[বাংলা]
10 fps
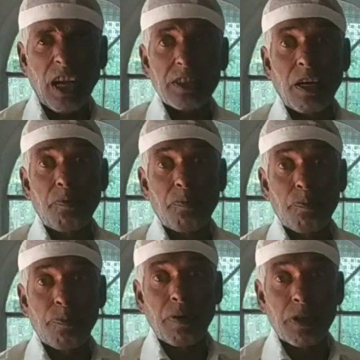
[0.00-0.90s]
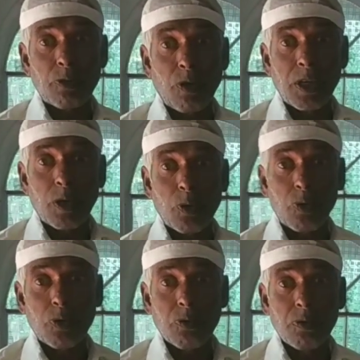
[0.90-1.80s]
খাজা বাবার দলের লোক
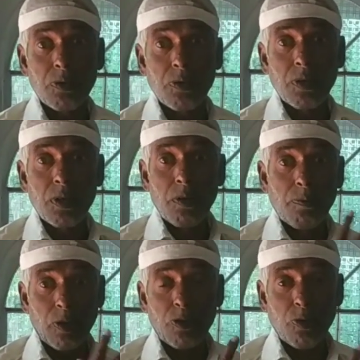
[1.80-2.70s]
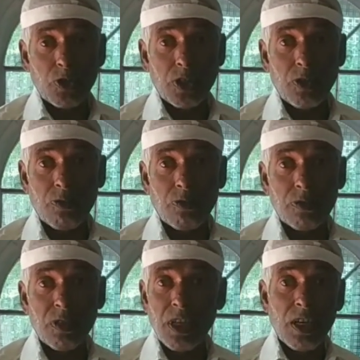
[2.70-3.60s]
ভারতবর্ষে যখন
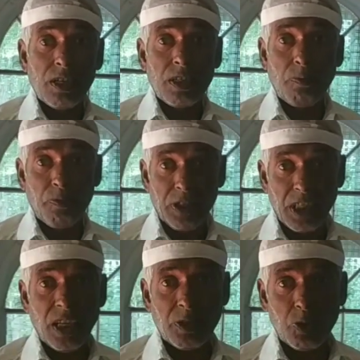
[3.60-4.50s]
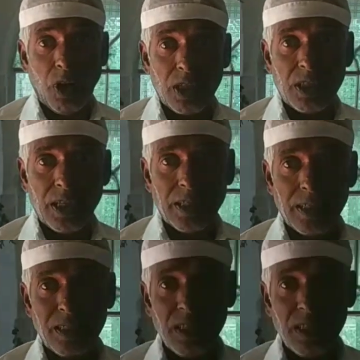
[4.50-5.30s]
রাজা পৃথ্বীরাজ চৌহান থাকেন